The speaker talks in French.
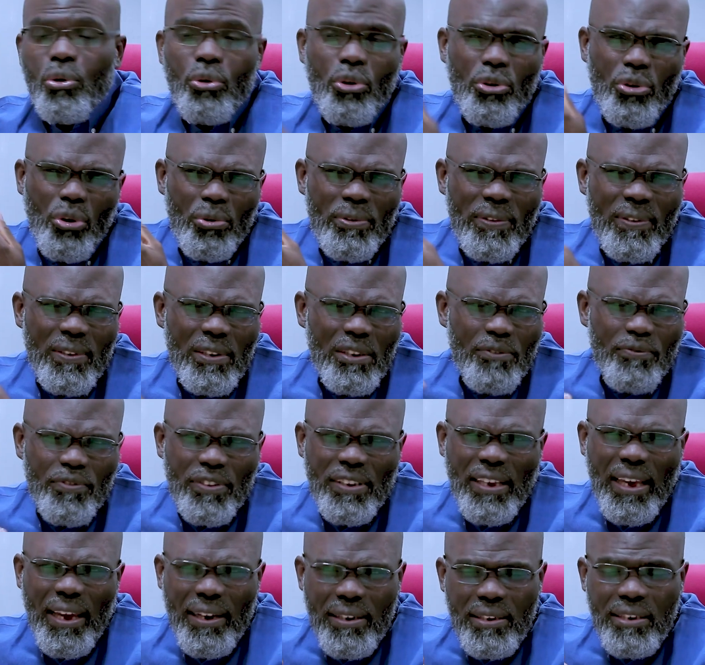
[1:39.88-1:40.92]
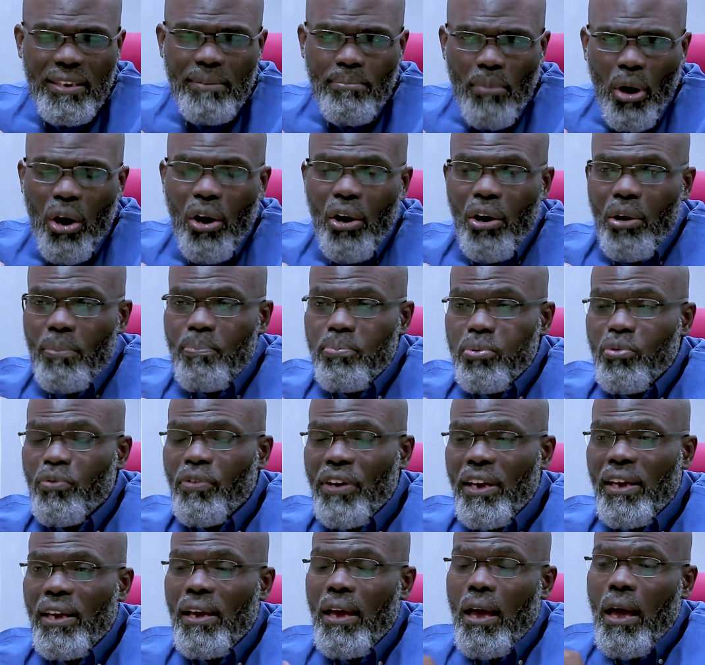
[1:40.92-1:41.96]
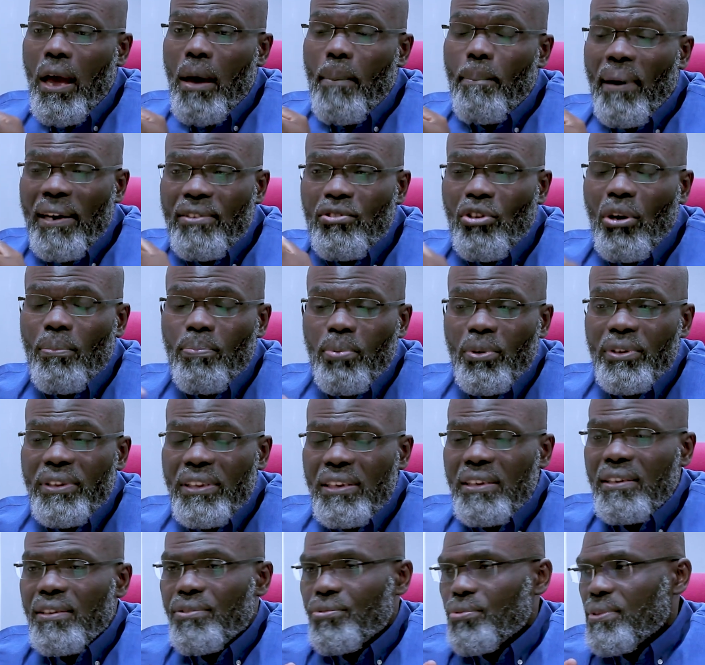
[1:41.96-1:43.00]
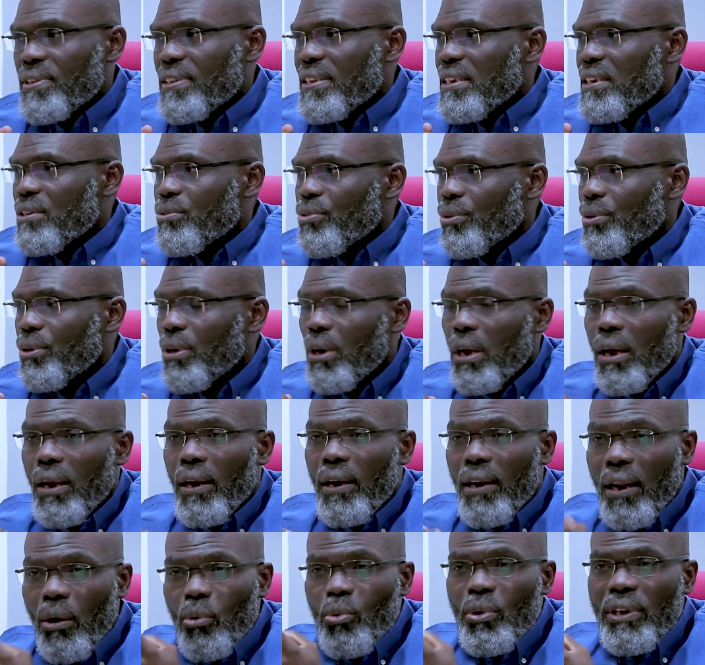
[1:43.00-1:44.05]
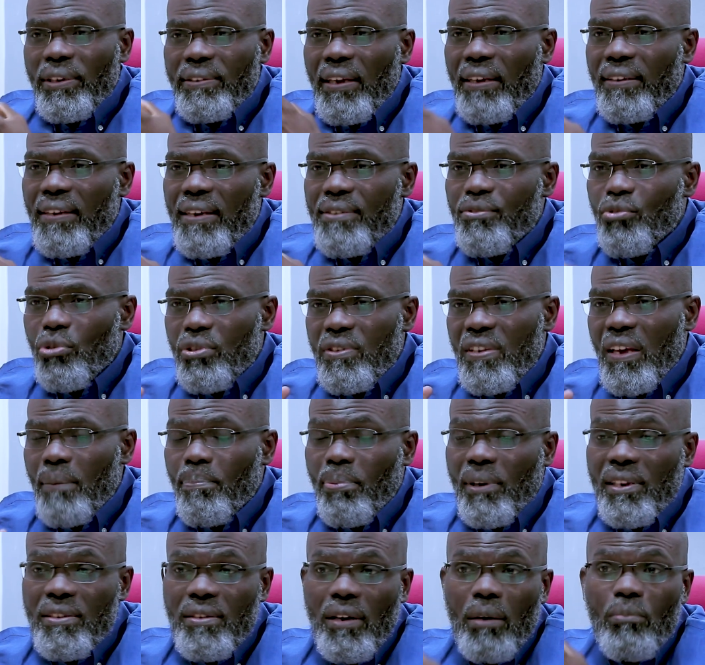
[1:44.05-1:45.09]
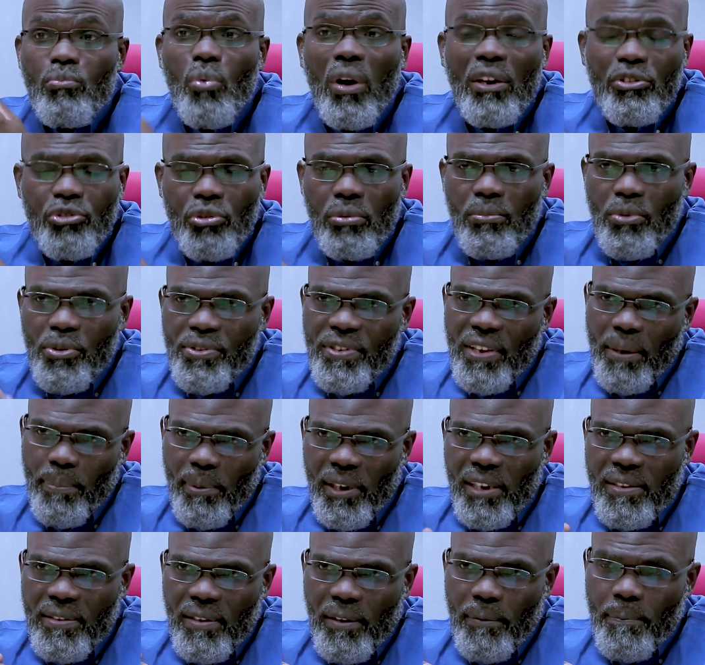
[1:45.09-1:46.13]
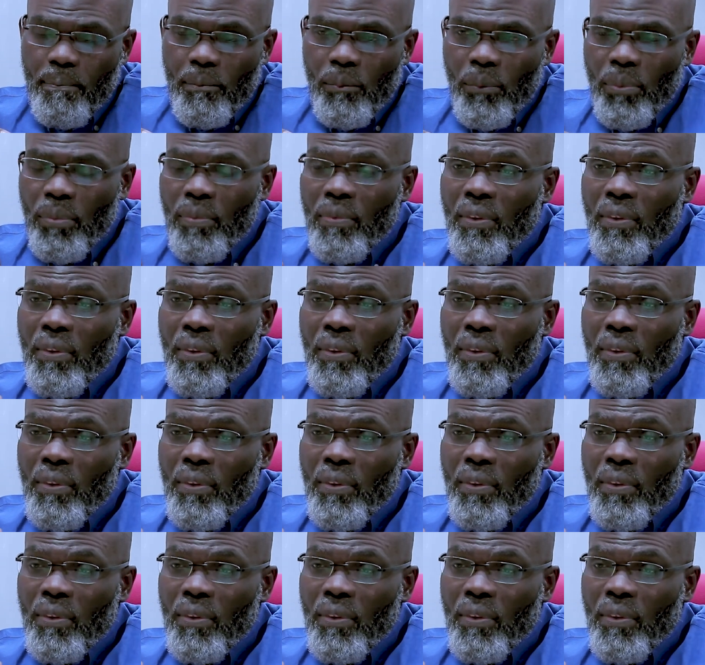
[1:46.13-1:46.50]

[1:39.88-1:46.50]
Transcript: dont le nom signifie El Gibor, pouvait par exemple dire ceci, que là où l'Éternel se tient présent, moi je me tiens présent.